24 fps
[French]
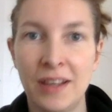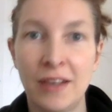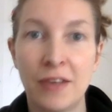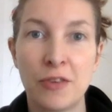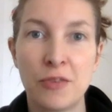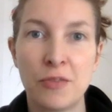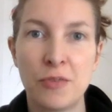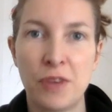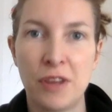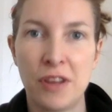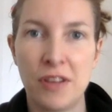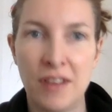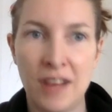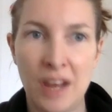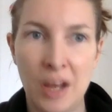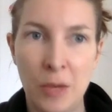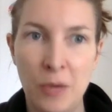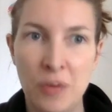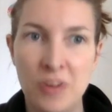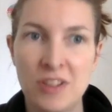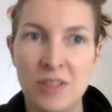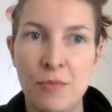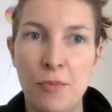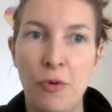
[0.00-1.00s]
quand je me réveille la
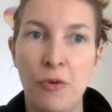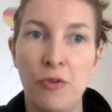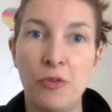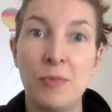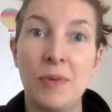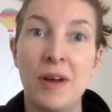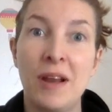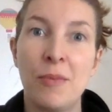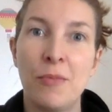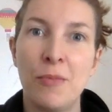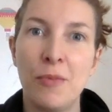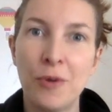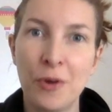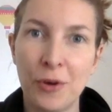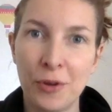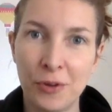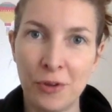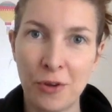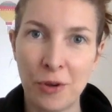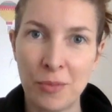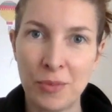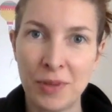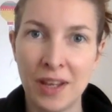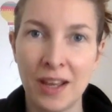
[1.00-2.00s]
nuit, j'ai beaucoup de mal à me
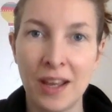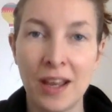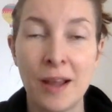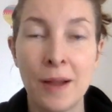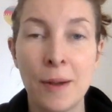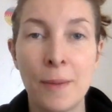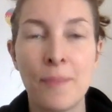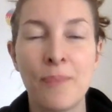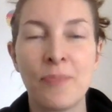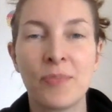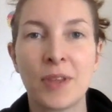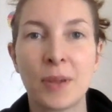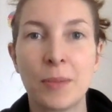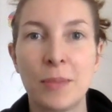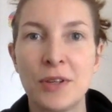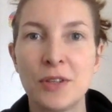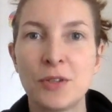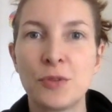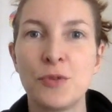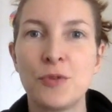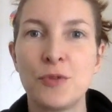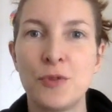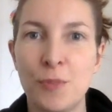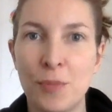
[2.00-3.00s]
rendormir parce
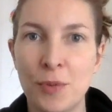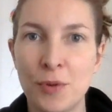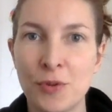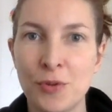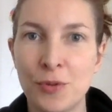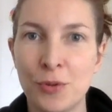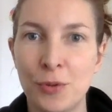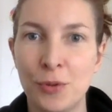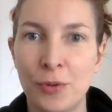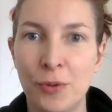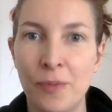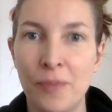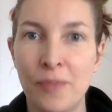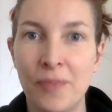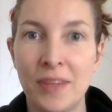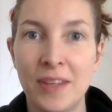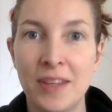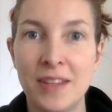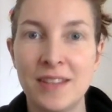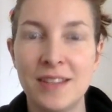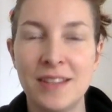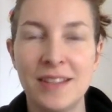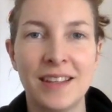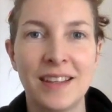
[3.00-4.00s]
que je pense trop. Et
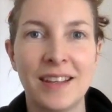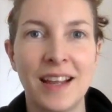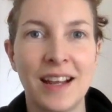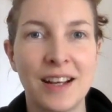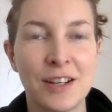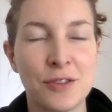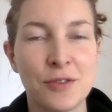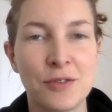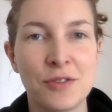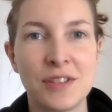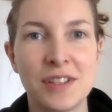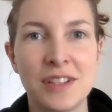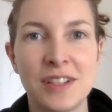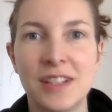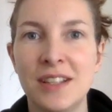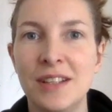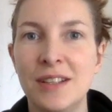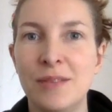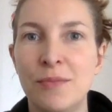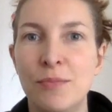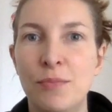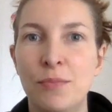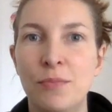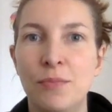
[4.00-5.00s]
c'est quelque chose
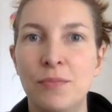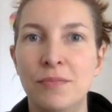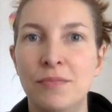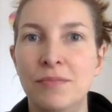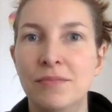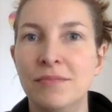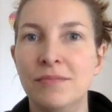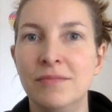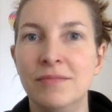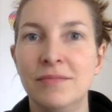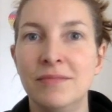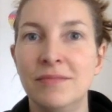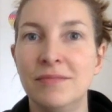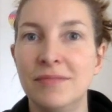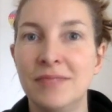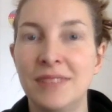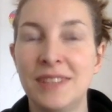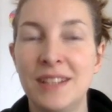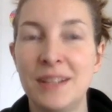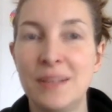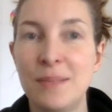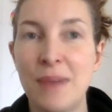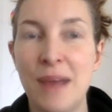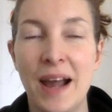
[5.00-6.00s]
qui,
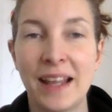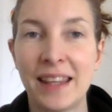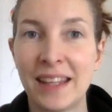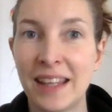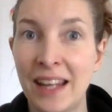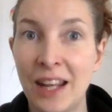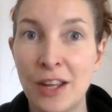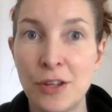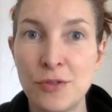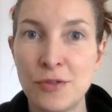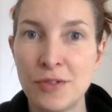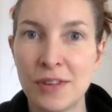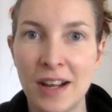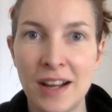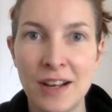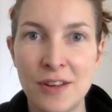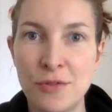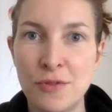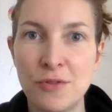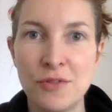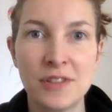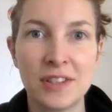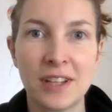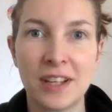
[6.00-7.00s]
qui paraît très naturel,
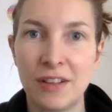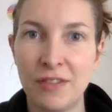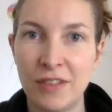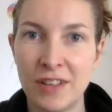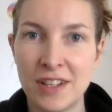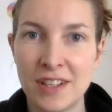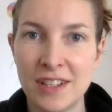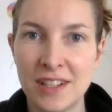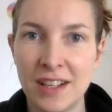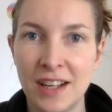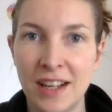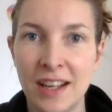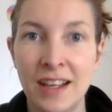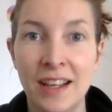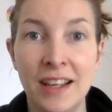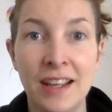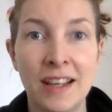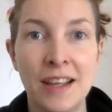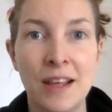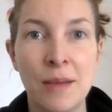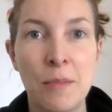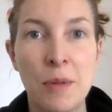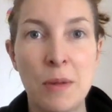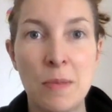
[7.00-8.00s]
juste réfléchir.
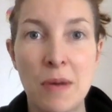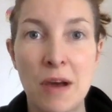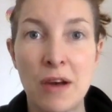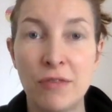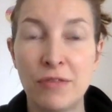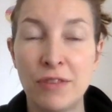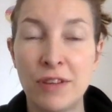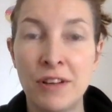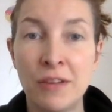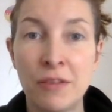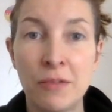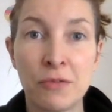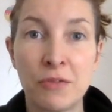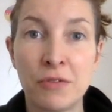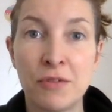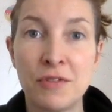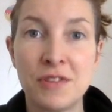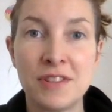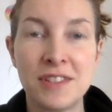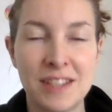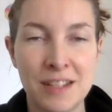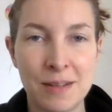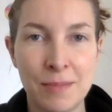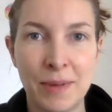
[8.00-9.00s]
Mais parfois, on ne
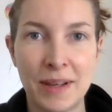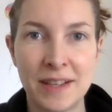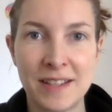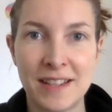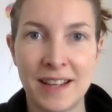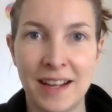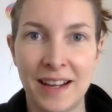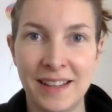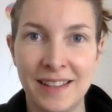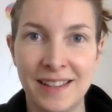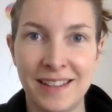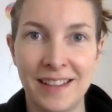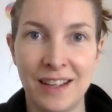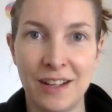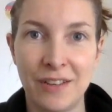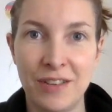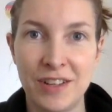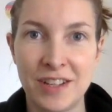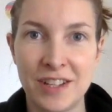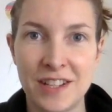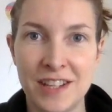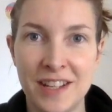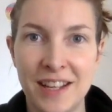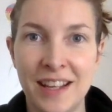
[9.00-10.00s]
sait pas s'arrêter de
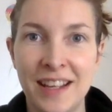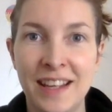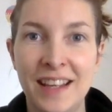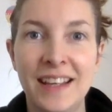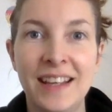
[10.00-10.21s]
réfléchir.